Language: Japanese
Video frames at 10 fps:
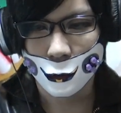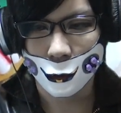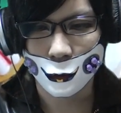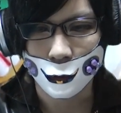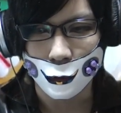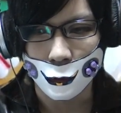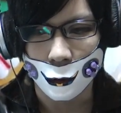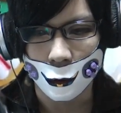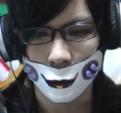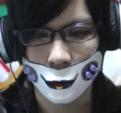はい、ということ
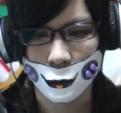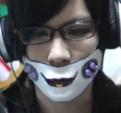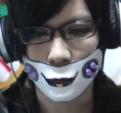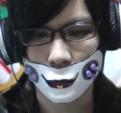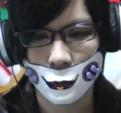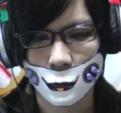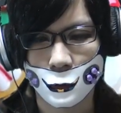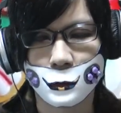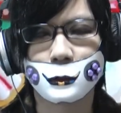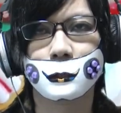でね、えっ、ー、
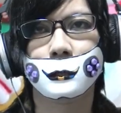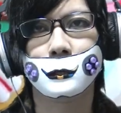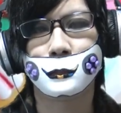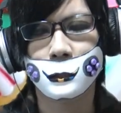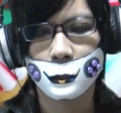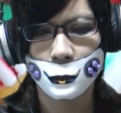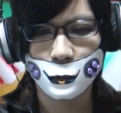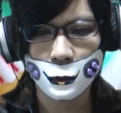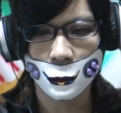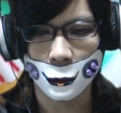と、一応ね、なんか
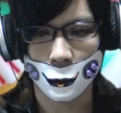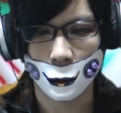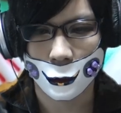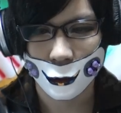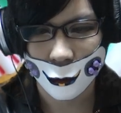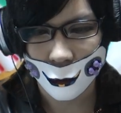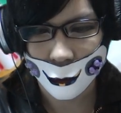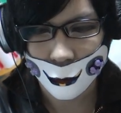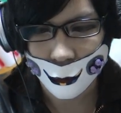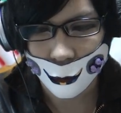PV が
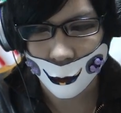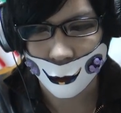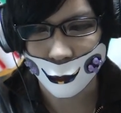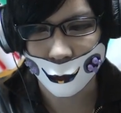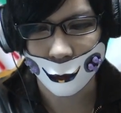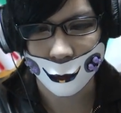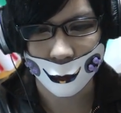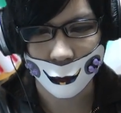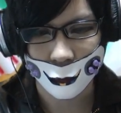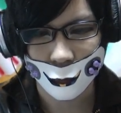あるみたい
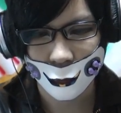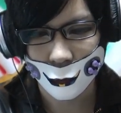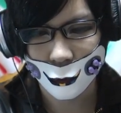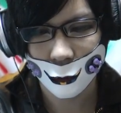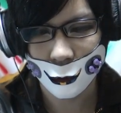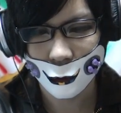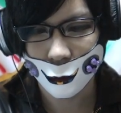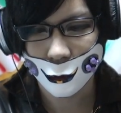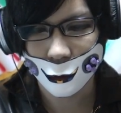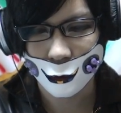で、で、一回だけ
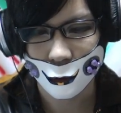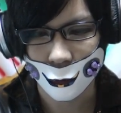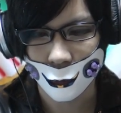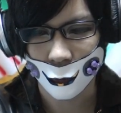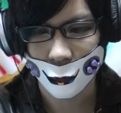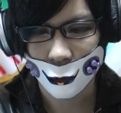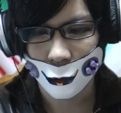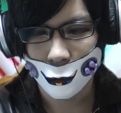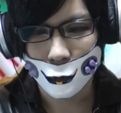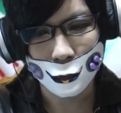やったんですけど、
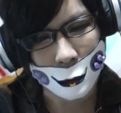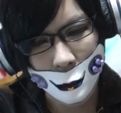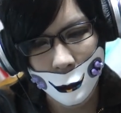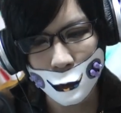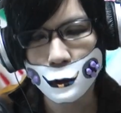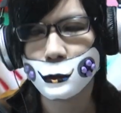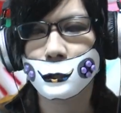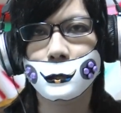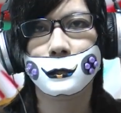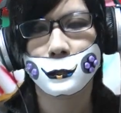まあ、僕の
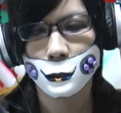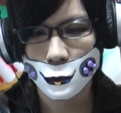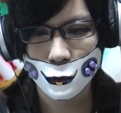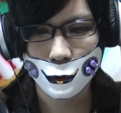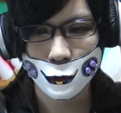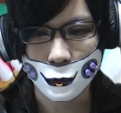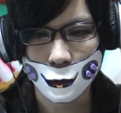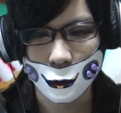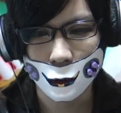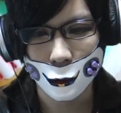ね、ちょっと
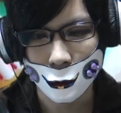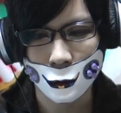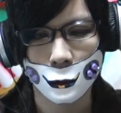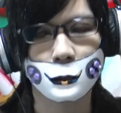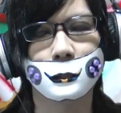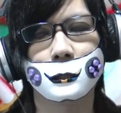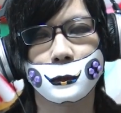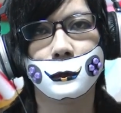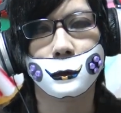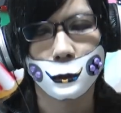敵にはなんなかったな
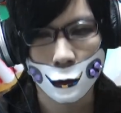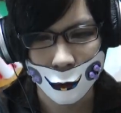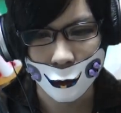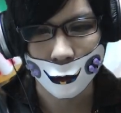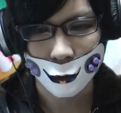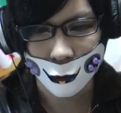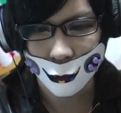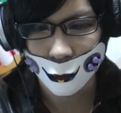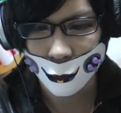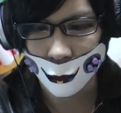と。うん。
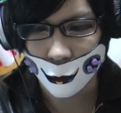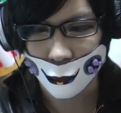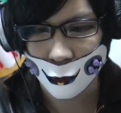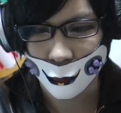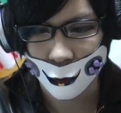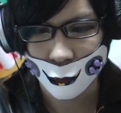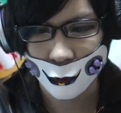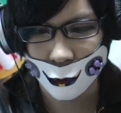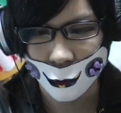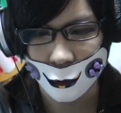で、今回もちょっと PV
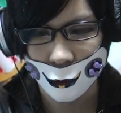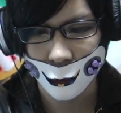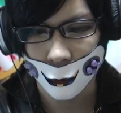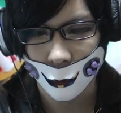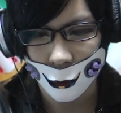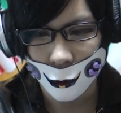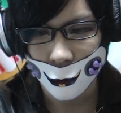してきたんですけど、